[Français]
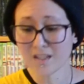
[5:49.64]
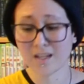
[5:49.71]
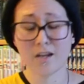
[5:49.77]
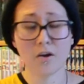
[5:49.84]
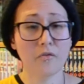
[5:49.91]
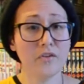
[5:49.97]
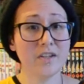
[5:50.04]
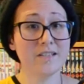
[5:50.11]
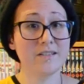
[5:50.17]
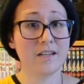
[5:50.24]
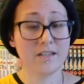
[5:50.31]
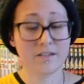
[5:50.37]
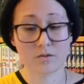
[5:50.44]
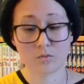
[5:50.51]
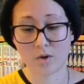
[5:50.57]
Et en fait c'est
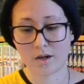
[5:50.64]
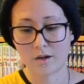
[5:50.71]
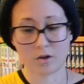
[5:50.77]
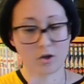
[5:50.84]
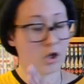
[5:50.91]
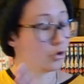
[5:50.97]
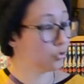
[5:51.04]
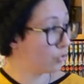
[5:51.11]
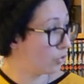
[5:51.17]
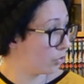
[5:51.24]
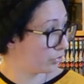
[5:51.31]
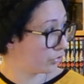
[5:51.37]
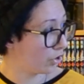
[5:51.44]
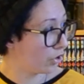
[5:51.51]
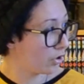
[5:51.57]
l'histoire de
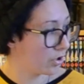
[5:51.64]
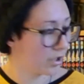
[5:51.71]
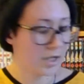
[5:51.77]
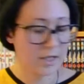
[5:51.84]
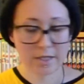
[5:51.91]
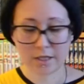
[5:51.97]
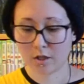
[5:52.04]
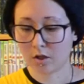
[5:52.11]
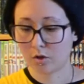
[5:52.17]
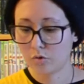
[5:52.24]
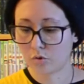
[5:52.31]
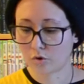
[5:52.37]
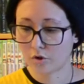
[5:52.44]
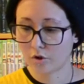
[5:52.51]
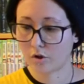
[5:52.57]
l'auteur,
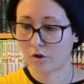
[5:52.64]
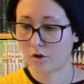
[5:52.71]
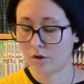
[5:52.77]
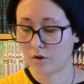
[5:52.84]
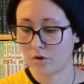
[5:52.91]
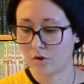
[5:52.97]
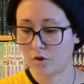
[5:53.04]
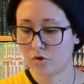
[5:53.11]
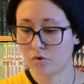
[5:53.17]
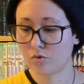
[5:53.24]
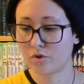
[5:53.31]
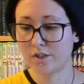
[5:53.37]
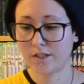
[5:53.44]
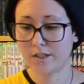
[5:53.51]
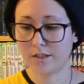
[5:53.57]
donc
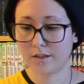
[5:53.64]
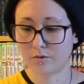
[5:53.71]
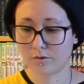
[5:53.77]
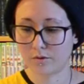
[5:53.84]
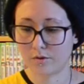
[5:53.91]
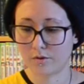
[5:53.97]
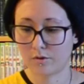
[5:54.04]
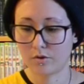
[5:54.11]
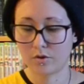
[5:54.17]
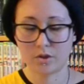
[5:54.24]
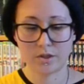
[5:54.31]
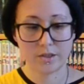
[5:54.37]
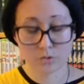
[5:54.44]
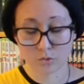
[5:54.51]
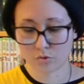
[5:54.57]
Junji,
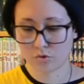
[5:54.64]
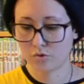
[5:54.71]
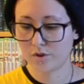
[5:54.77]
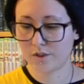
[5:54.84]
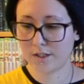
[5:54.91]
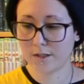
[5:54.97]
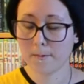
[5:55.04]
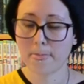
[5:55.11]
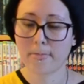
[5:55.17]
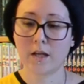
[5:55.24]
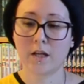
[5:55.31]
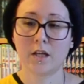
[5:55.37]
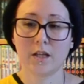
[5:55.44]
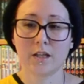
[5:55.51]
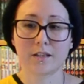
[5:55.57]
Ito Junji,
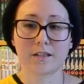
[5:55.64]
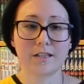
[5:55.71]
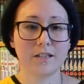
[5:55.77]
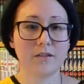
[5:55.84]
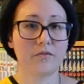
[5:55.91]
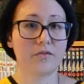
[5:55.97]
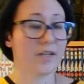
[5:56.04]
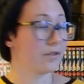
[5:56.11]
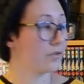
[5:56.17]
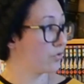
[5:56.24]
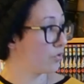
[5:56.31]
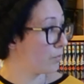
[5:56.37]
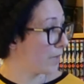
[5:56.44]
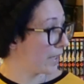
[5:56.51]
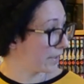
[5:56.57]
qui vient de
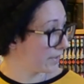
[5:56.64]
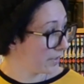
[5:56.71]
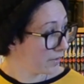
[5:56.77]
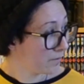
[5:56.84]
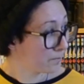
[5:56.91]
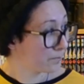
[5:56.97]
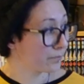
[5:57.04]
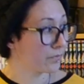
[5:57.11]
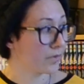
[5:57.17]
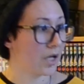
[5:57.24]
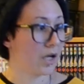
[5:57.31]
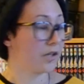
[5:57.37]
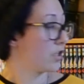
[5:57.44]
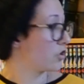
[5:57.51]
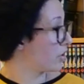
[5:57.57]
se marier
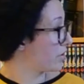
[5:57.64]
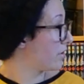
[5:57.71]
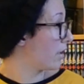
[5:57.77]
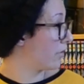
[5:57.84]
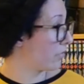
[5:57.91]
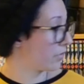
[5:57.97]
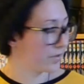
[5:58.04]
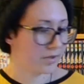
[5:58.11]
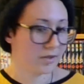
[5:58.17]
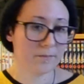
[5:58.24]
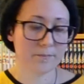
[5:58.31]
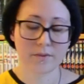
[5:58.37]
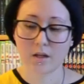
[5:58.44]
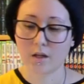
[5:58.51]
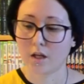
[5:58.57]
à un âge assez avancé
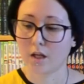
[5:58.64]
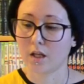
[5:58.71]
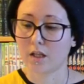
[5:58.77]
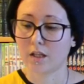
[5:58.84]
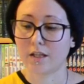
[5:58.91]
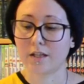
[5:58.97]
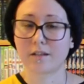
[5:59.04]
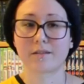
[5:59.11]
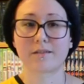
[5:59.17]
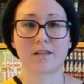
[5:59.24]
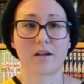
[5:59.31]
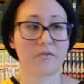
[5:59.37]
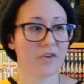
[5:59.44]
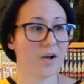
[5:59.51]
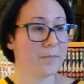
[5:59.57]
et
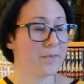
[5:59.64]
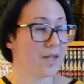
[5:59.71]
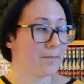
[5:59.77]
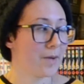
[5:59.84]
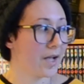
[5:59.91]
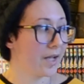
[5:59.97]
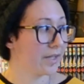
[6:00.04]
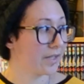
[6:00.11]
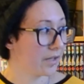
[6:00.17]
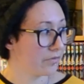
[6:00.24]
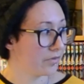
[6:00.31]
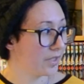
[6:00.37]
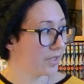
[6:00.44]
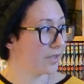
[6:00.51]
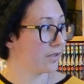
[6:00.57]
sa femme débarque
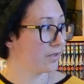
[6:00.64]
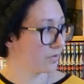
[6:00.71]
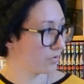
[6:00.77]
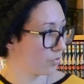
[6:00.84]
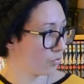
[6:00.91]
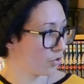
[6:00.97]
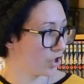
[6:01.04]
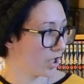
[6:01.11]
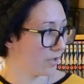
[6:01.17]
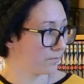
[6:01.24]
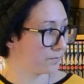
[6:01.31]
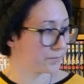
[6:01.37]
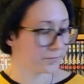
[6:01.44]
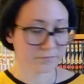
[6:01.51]
avec son chat.